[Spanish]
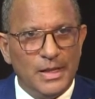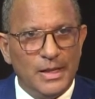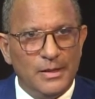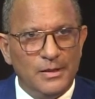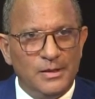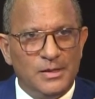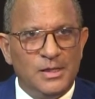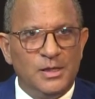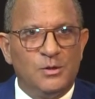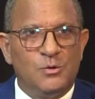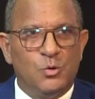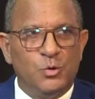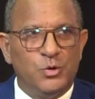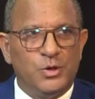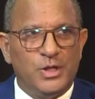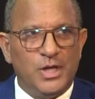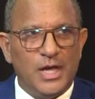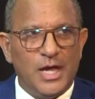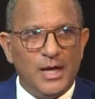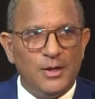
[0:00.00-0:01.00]

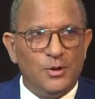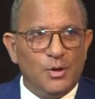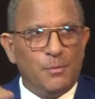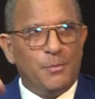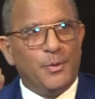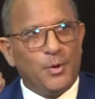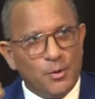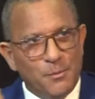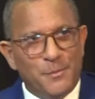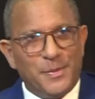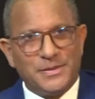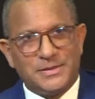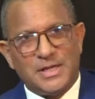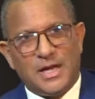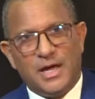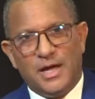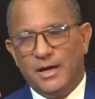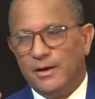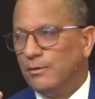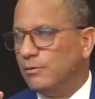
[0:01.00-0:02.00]
discutiendo por un
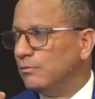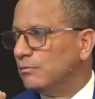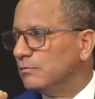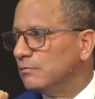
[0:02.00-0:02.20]
pasajero.